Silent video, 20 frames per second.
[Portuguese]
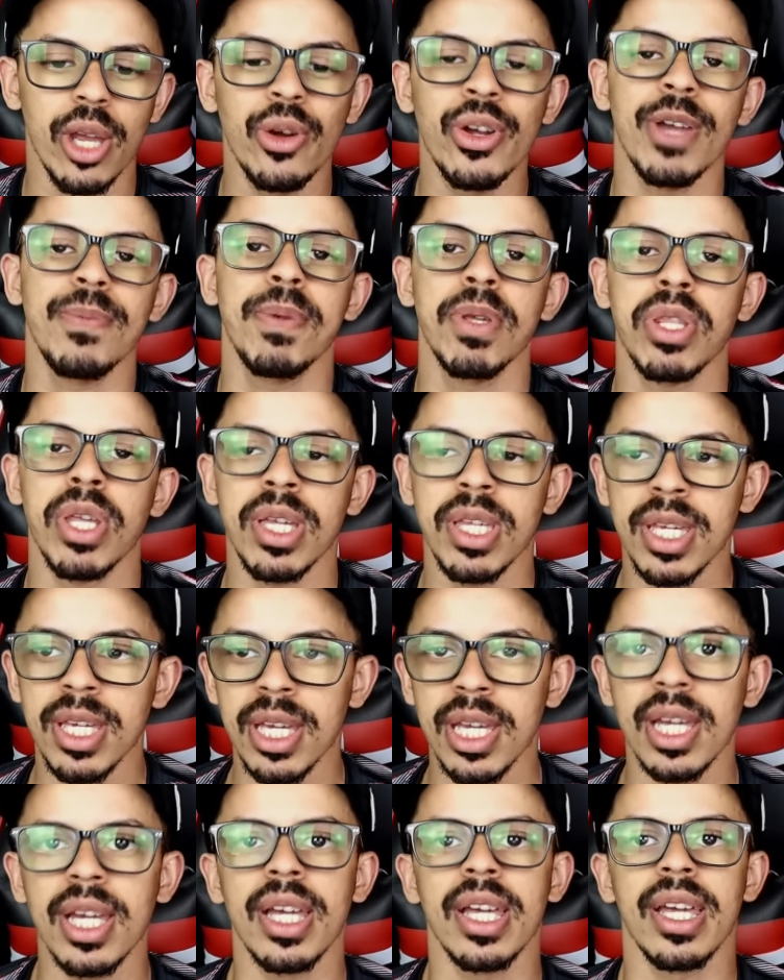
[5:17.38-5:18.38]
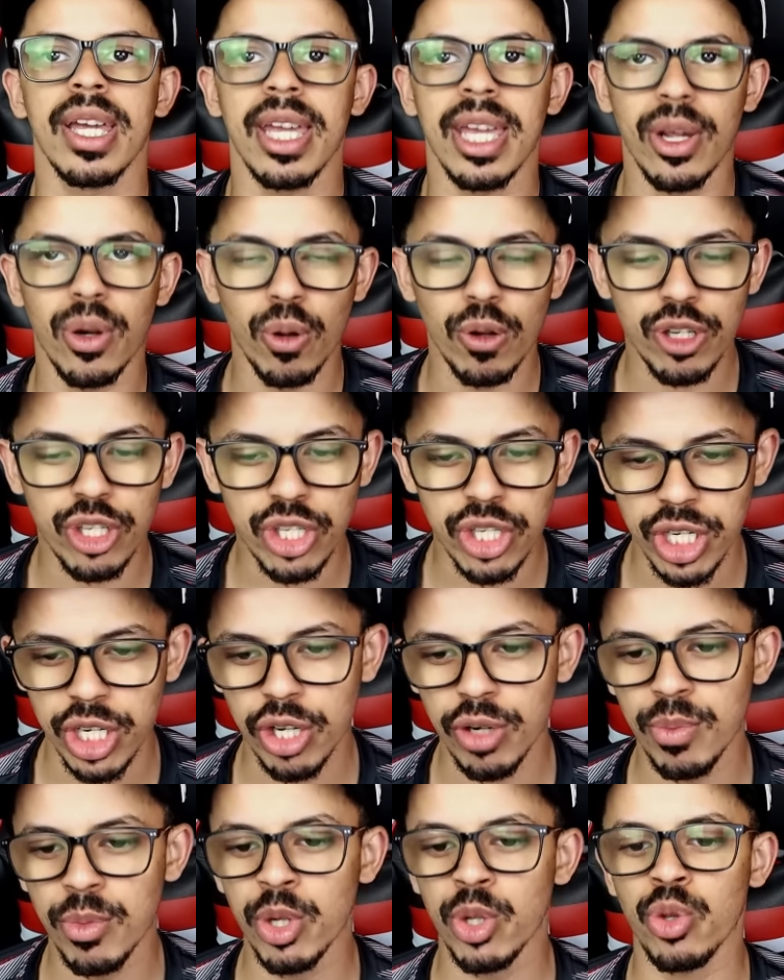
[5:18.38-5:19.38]
Eu repito aqui,
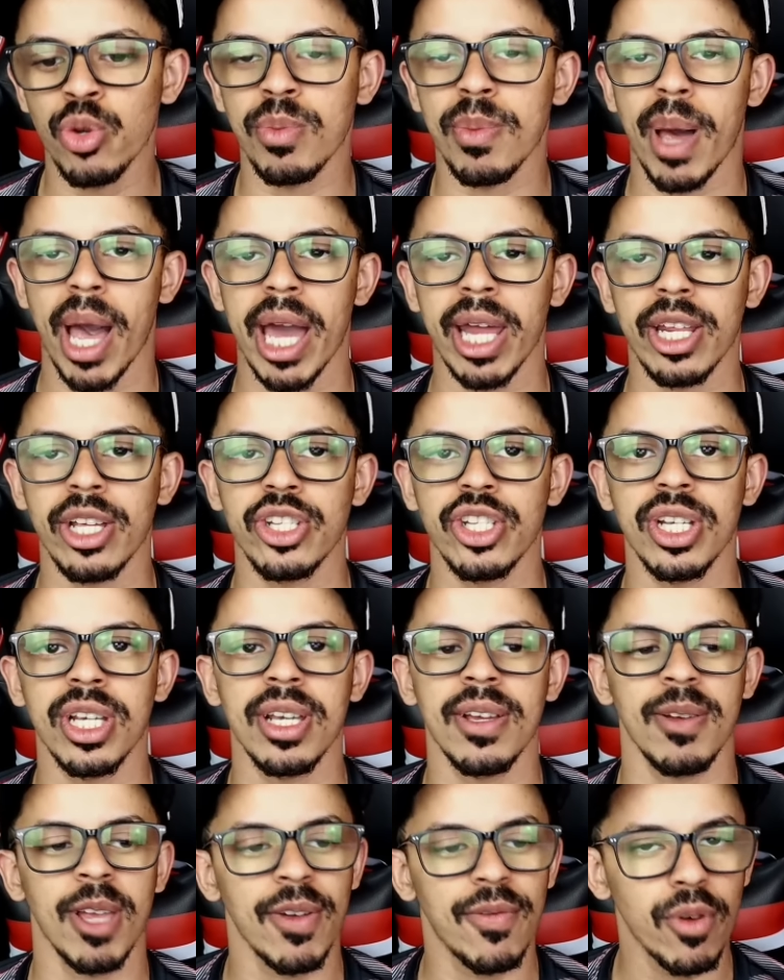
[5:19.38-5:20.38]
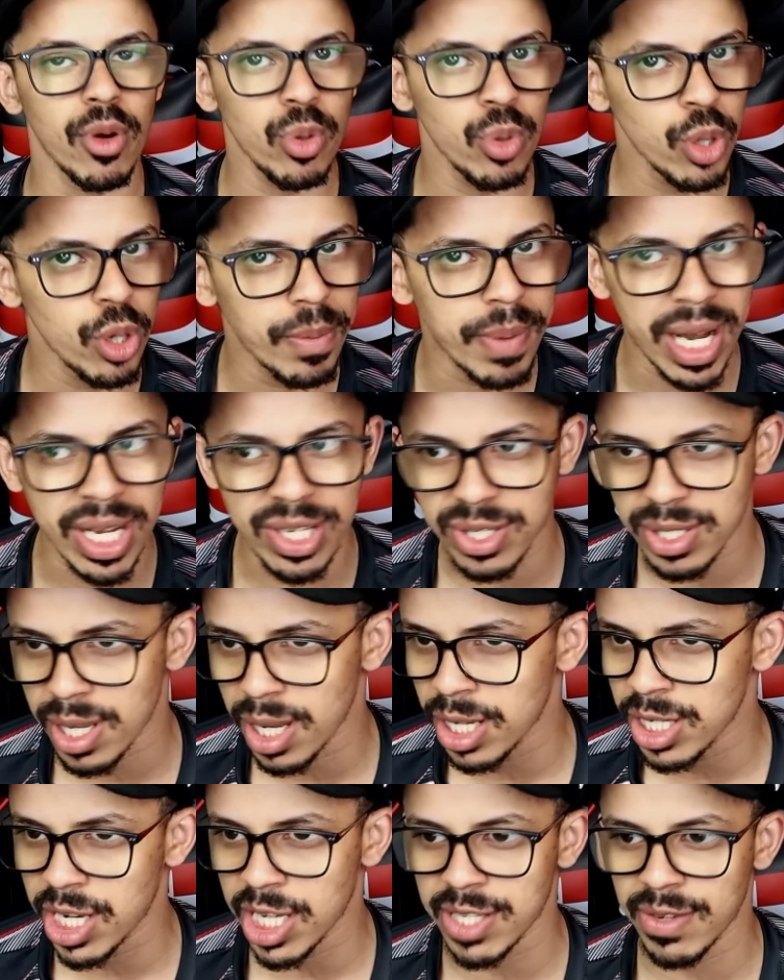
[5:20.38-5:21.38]
elogio muito o marketing, evoluiu
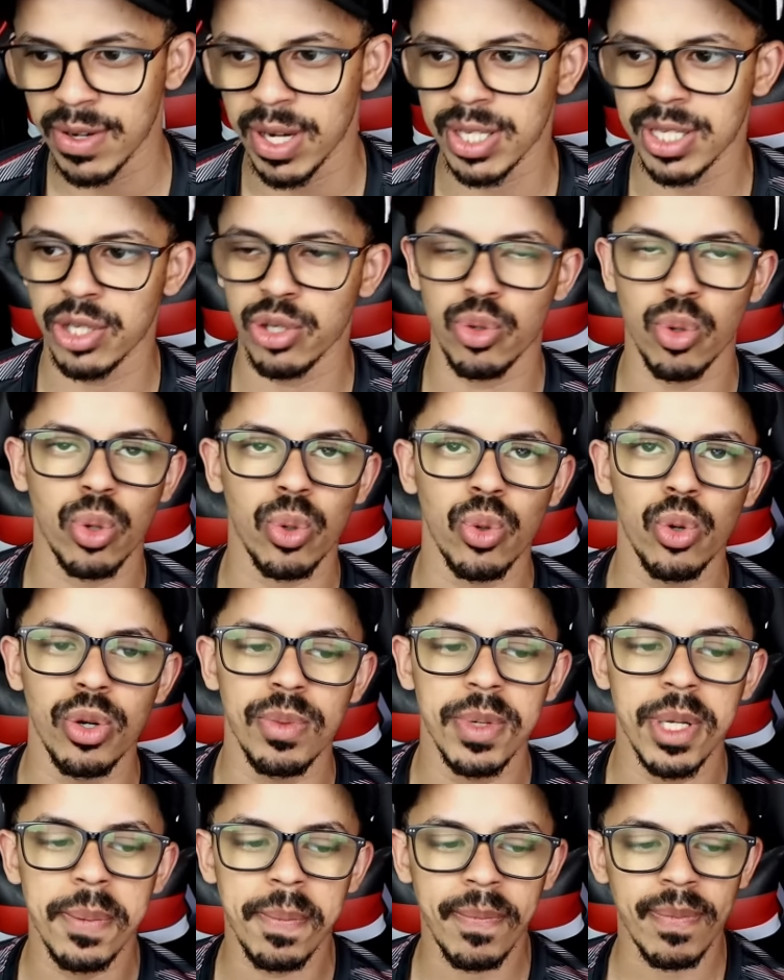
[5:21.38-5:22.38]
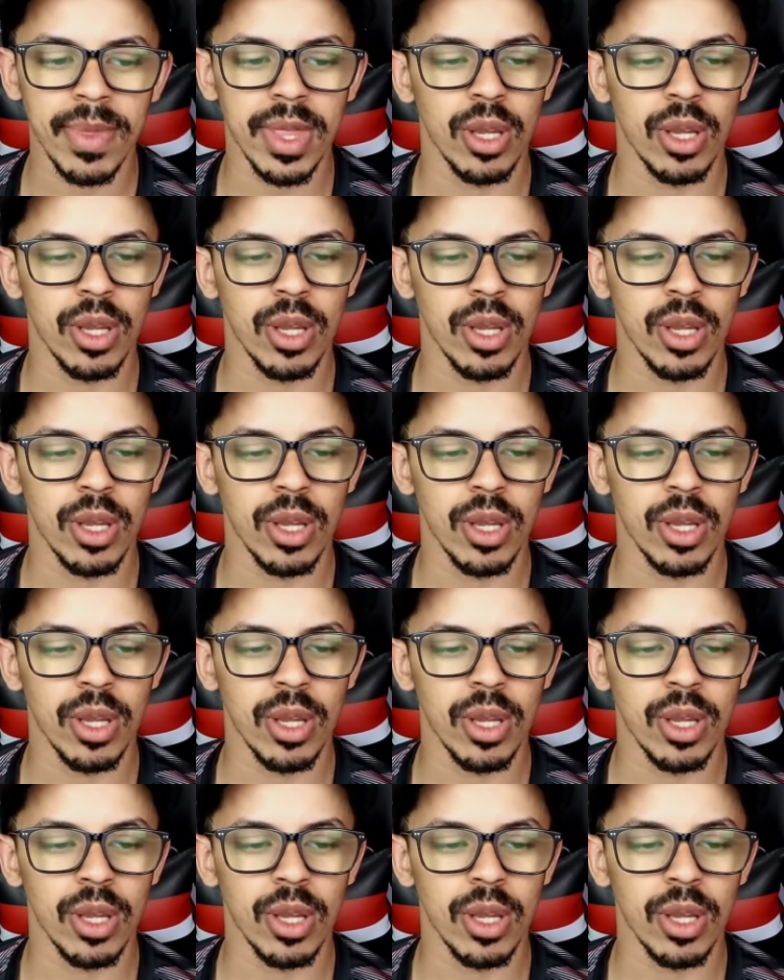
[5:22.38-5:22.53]
bastante as finanças do clube.